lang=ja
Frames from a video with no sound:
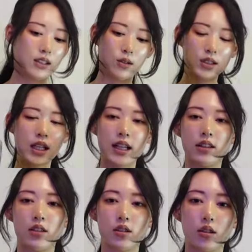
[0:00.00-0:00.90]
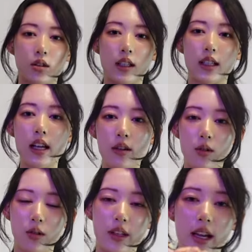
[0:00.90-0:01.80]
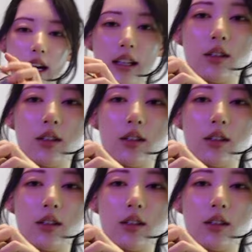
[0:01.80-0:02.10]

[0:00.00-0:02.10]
お下がりということで結構ねあ